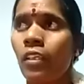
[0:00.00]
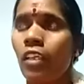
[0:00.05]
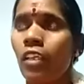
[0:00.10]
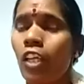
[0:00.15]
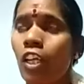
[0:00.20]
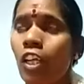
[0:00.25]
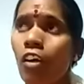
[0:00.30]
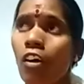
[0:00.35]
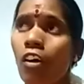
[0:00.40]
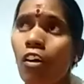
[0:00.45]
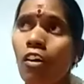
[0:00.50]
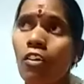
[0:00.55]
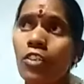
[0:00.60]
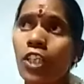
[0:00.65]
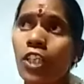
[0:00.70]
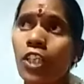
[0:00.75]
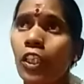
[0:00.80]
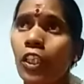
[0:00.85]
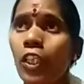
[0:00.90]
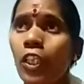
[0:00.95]
எல்லா
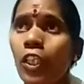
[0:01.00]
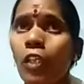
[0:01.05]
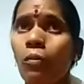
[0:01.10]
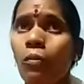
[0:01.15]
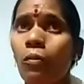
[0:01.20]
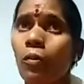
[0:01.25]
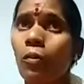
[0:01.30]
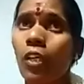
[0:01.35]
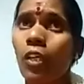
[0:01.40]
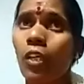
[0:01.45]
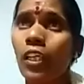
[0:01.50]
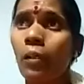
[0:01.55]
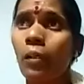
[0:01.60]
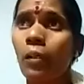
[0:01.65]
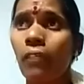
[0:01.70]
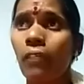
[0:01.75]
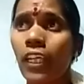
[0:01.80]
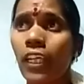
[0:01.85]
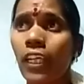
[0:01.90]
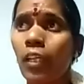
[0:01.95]
சக்திகளும் கொள்ளையில
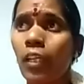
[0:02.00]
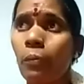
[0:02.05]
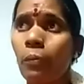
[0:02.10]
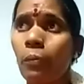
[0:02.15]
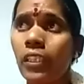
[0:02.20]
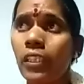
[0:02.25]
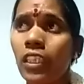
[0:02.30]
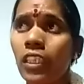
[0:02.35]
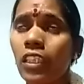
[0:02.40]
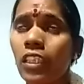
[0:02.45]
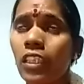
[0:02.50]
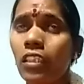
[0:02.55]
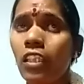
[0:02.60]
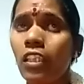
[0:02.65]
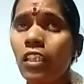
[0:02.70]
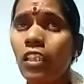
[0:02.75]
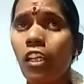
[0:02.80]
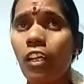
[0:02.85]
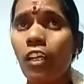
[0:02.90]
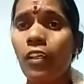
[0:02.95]
வயல்ல போய் நின்றுட்டு
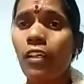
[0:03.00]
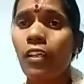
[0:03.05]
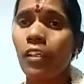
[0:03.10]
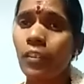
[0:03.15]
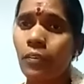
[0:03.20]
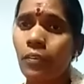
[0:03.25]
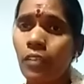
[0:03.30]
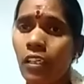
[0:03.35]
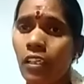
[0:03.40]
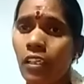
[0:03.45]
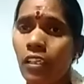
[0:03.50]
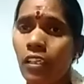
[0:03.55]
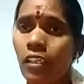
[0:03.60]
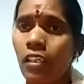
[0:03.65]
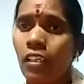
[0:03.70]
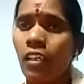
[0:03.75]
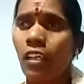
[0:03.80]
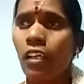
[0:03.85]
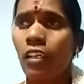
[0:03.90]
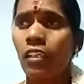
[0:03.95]
எல்லாரும் அழுகுறாங்க
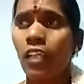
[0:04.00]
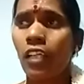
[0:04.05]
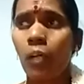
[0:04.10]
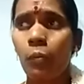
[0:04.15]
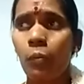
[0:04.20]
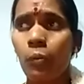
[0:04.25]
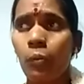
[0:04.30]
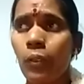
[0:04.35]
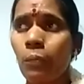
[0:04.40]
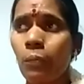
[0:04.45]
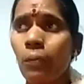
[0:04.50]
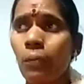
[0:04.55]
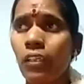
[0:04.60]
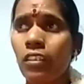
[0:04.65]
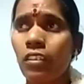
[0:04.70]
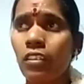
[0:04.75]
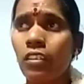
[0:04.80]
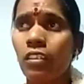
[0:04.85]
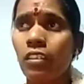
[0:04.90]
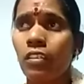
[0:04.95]
நான் போய்
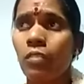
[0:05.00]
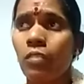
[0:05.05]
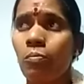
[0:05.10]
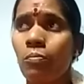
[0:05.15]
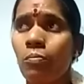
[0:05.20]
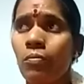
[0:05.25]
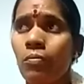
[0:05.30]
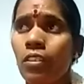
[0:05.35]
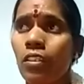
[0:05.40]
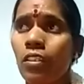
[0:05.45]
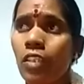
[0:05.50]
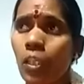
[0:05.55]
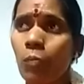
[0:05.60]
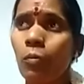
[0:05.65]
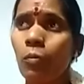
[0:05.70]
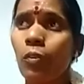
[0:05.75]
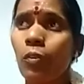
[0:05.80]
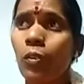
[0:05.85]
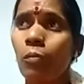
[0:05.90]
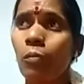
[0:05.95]
பார்த்துட்டு திரும்பி
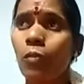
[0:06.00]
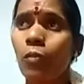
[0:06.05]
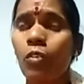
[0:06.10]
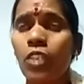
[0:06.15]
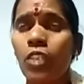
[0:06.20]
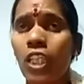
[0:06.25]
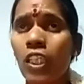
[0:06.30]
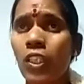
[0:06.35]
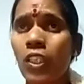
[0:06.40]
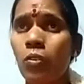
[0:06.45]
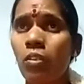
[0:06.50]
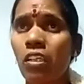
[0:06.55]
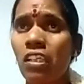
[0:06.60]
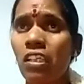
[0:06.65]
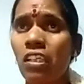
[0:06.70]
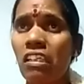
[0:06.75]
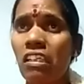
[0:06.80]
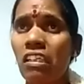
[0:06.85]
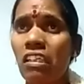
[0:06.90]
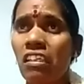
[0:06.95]
வரும்போது ஒரு சக்தி
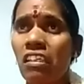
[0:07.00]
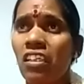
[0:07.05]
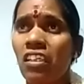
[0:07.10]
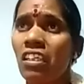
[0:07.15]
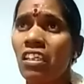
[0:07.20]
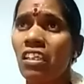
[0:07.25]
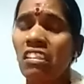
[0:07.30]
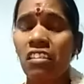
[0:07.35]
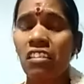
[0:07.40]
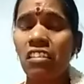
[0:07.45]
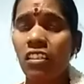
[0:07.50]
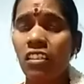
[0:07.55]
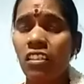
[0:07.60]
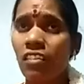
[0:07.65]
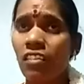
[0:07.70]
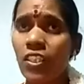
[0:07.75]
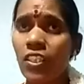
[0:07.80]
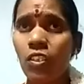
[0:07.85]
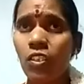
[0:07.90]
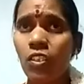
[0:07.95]
சொன்னாங்க இந்த
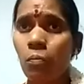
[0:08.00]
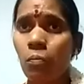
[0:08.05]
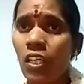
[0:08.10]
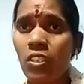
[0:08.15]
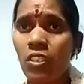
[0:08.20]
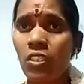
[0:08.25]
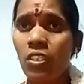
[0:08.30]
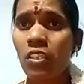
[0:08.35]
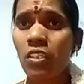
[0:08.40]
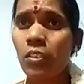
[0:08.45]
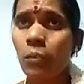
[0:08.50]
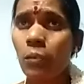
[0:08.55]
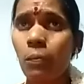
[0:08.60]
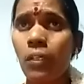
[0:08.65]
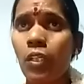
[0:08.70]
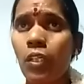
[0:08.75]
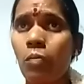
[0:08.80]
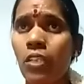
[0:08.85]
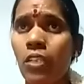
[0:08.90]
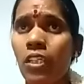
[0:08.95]
வருஷம் மாசுல
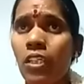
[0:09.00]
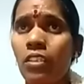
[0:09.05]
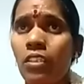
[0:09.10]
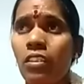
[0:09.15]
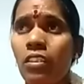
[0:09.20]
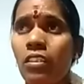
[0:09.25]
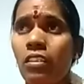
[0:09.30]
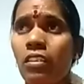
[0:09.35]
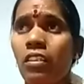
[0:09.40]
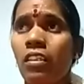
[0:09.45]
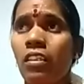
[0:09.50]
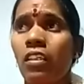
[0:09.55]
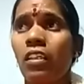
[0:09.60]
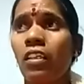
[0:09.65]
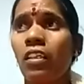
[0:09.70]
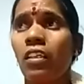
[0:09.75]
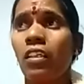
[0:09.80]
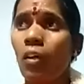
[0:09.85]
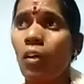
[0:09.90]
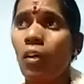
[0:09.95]
எதிர்பார்க்க முடியாது
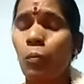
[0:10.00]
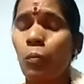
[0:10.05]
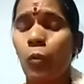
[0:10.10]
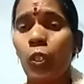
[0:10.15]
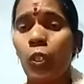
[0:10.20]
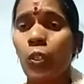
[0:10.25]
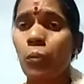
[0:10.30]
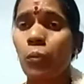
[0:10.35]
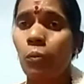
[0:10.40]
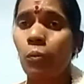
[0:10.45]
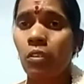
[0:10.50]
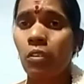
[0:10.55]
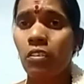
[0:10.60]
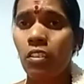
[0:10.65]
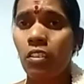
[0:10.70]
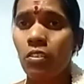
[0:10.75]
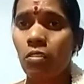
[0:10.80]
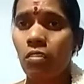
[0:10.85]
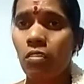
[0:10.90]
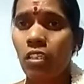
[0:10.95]
போனது
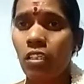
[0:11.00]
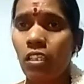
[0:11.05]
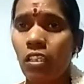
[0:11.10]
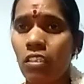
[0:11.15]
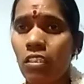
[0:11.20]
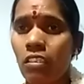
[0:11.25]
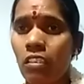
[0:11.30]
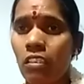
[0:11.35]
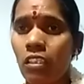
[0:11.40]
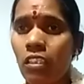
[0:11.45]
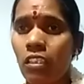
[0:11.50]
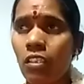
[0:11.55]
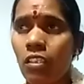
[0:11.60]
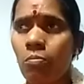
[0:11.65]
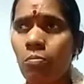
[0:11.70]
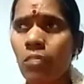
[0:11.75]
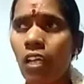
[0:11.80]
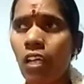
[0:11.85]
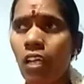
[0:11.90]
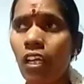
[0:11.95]
போனதான்னு சொல்லிட்டாங்க சக்தி
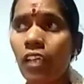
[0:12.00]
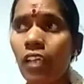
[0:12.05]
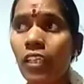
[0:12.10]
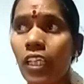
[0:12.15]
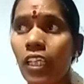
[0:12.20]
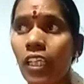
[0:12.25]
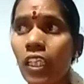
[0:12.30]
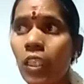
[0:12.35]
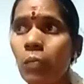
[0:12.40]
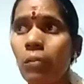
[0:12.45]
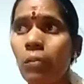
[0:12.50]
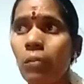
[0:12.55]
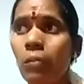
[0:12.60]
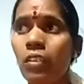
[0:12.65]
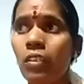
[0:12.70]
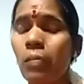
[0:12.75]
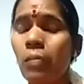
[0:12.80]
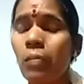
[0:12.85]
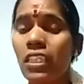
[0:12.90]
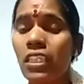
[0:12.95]
ஆனா எனக்கு
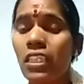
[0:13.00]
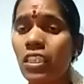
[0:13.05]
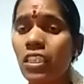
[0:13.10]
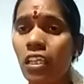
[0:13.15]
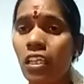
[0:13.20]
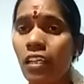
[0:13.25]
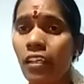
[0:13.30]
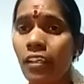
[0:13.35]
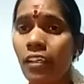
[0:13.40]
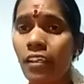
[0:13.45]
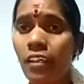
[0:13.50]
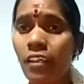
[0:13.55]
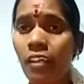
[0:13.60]
மட்டும் மனசு தாங்க என்னடா